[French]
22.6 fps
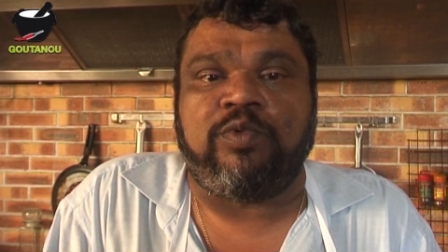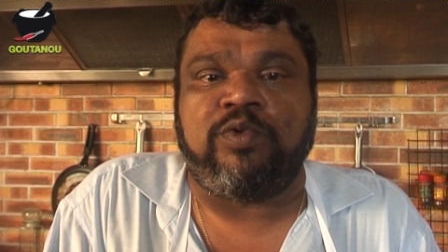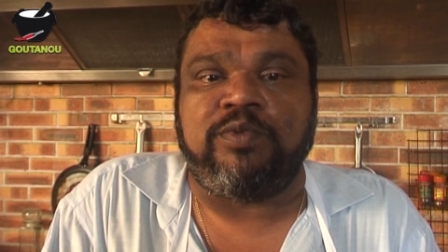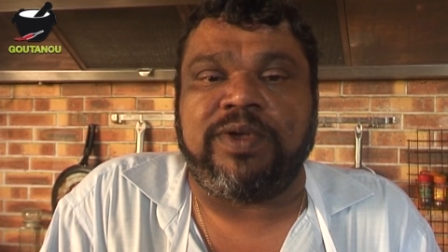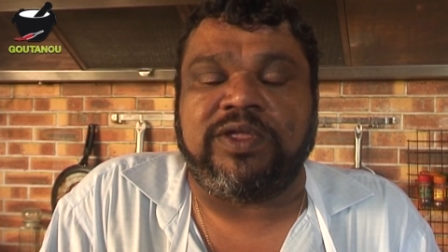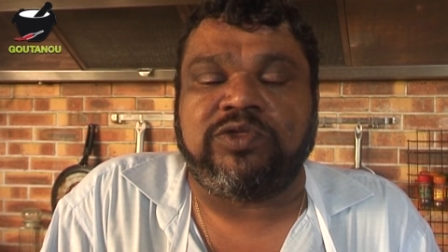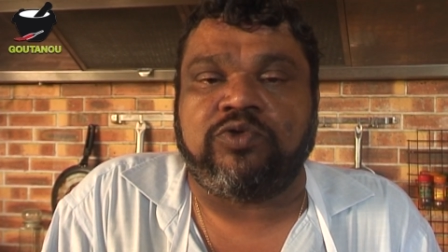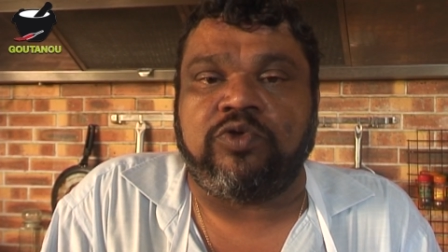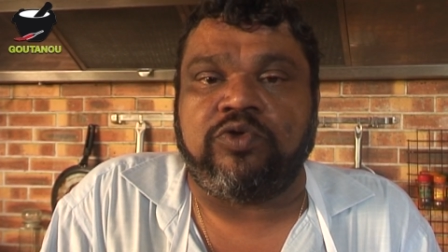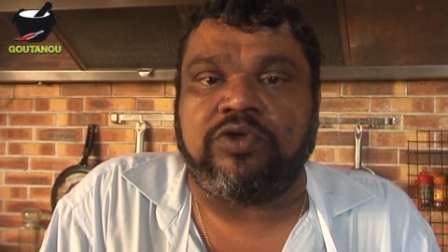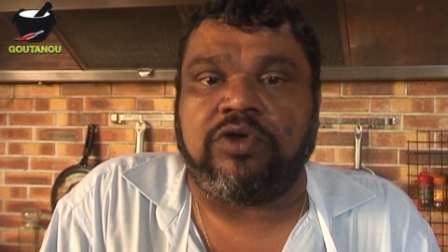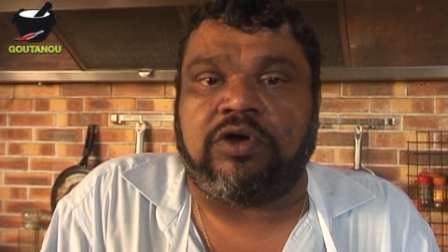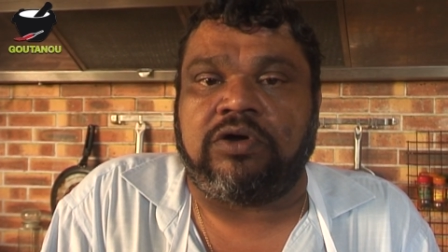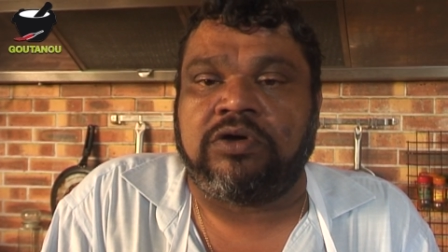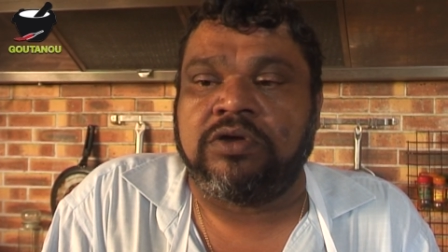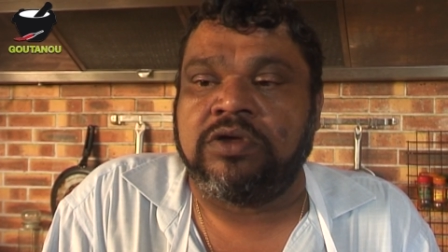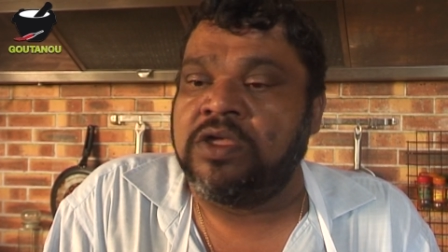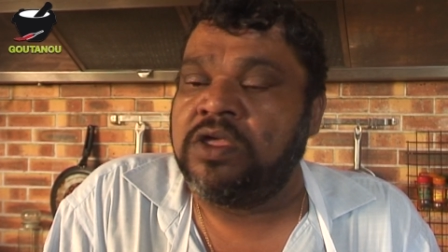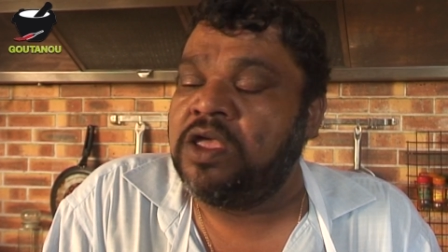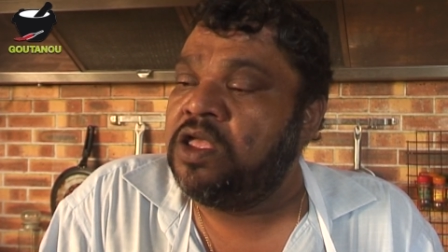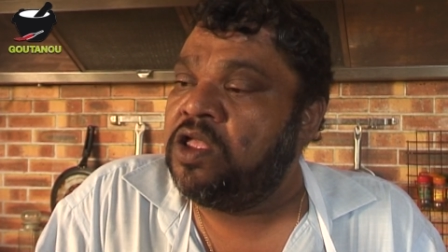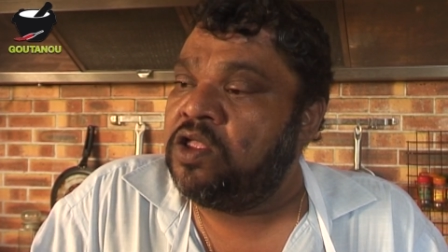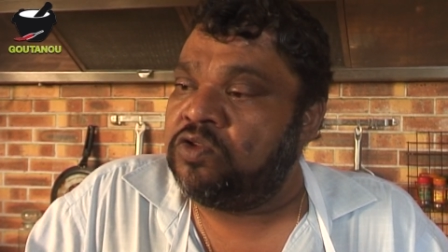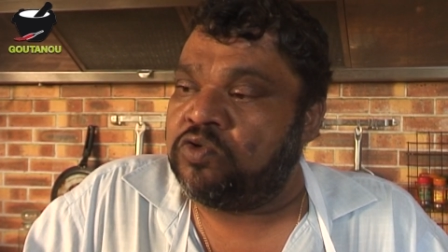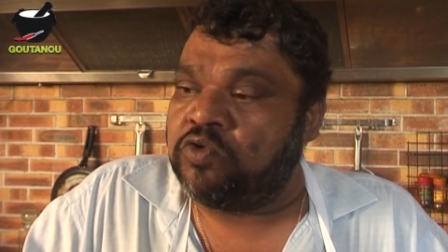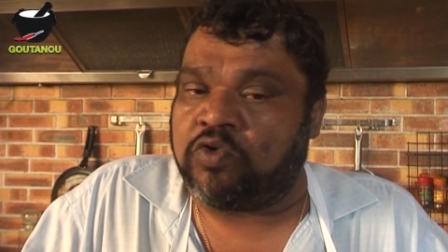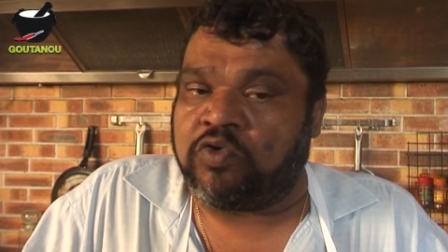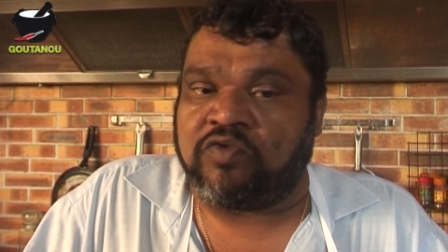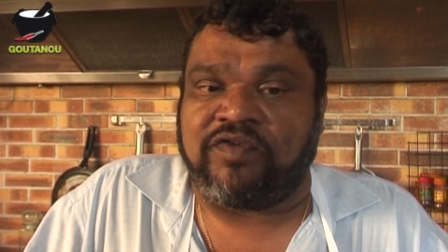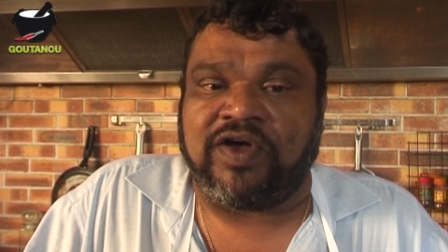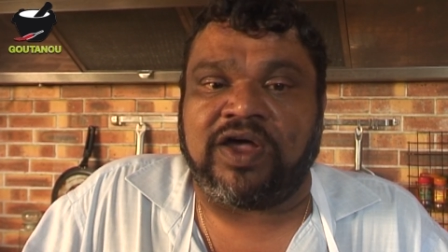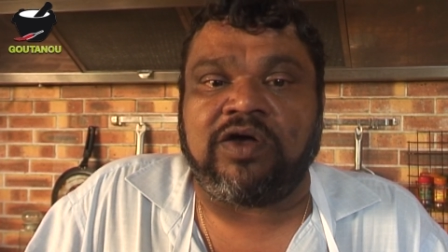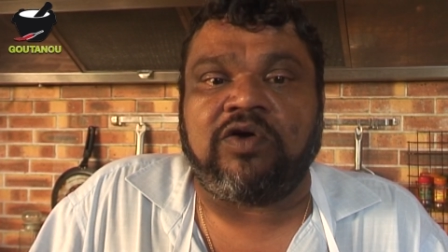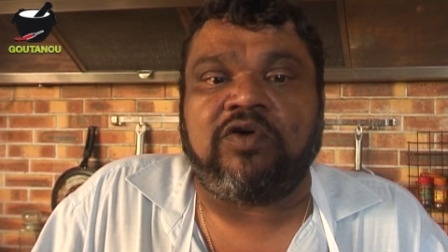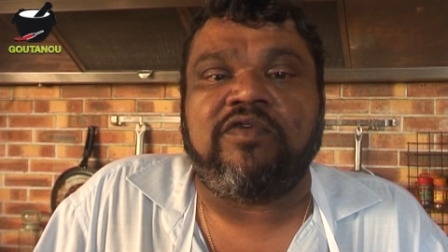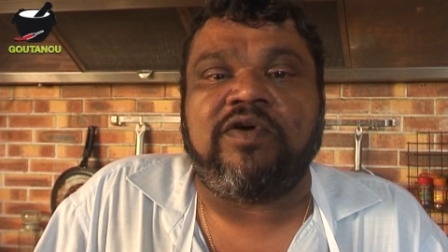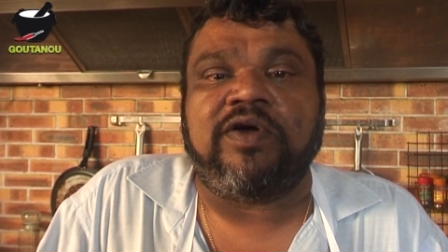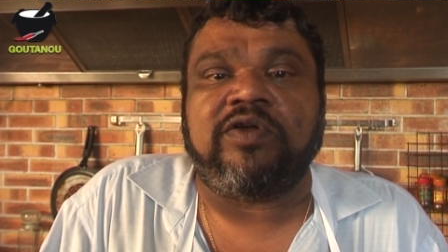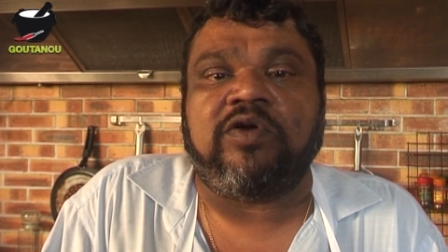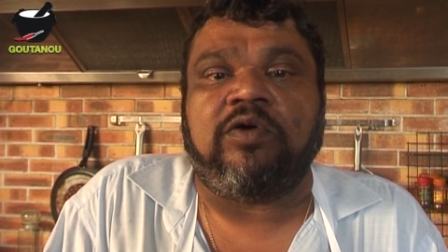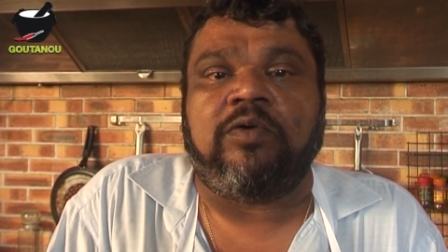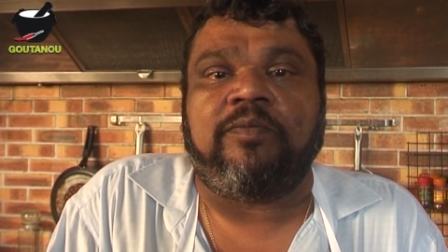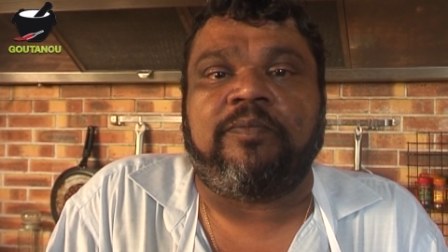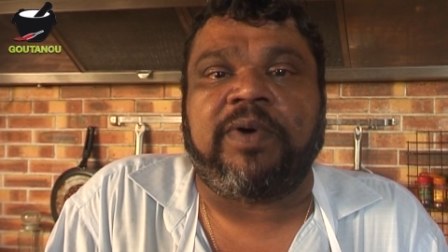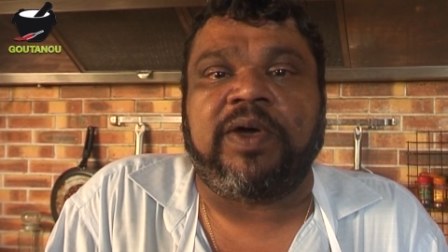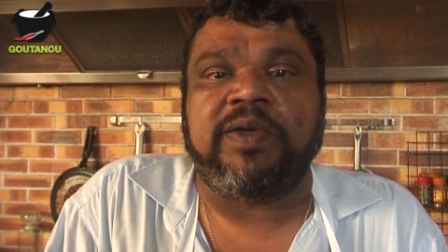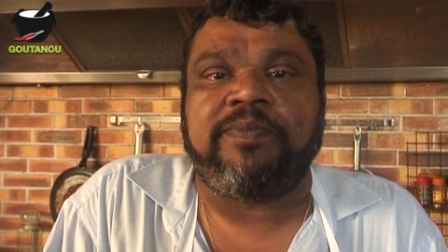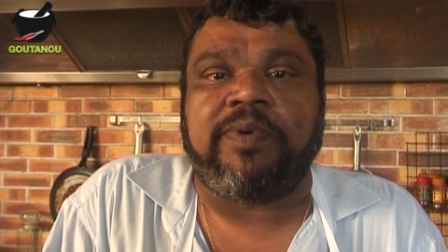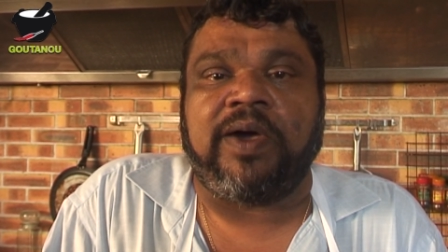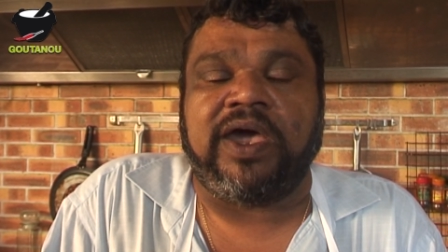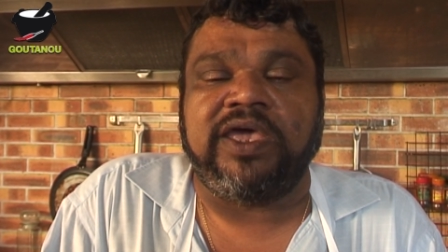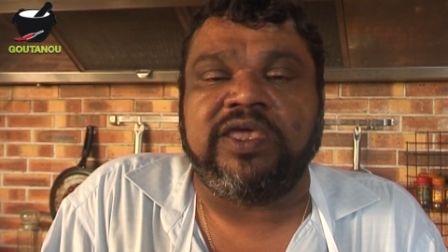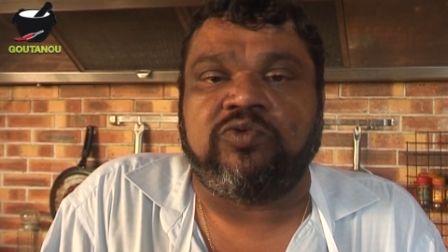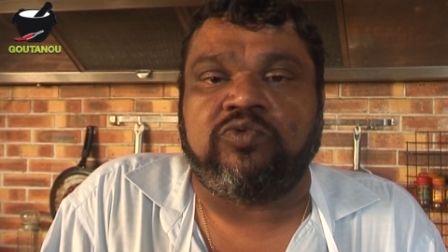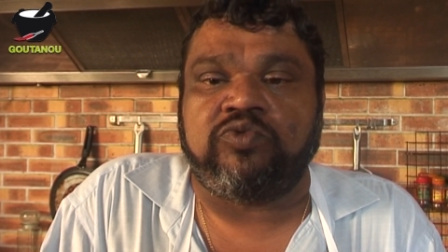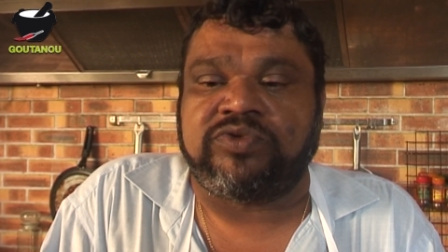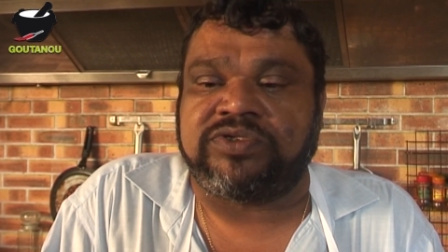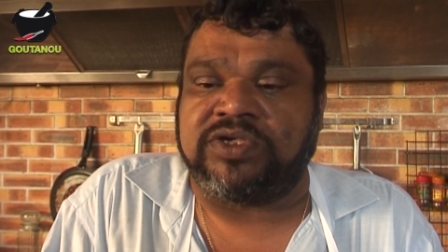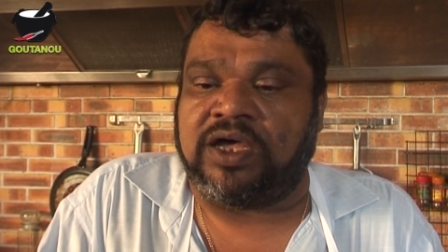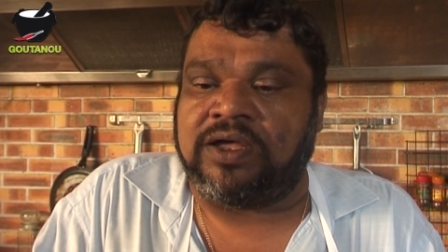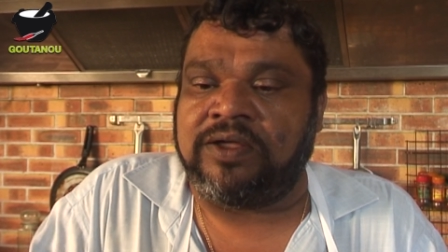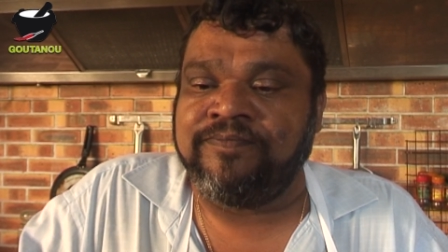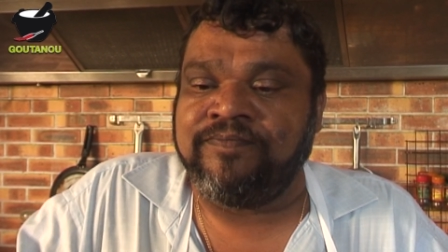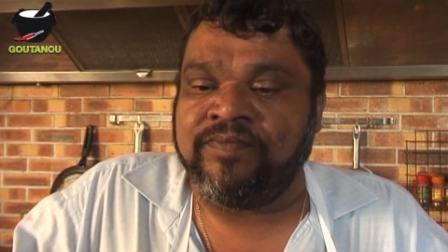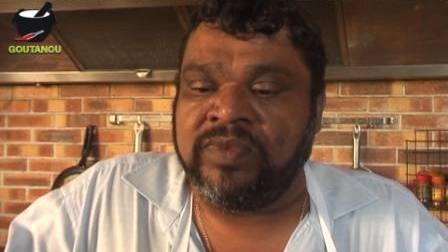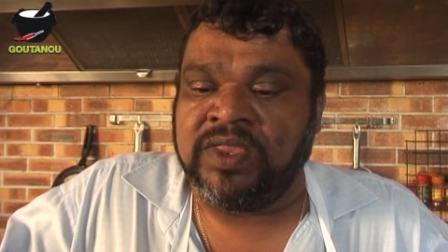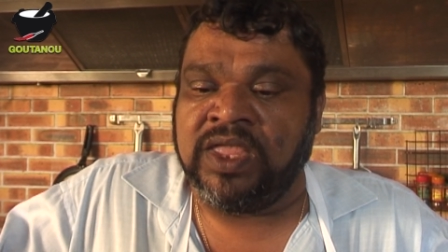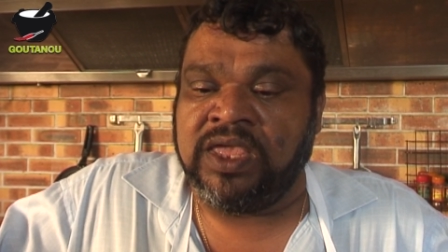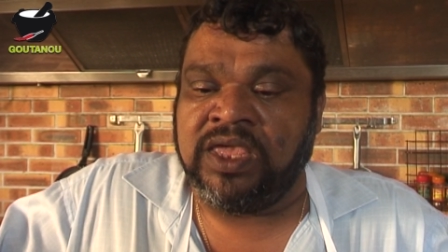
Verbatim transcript: peut mettre dedans. Donc on va, on va préparer tout ça.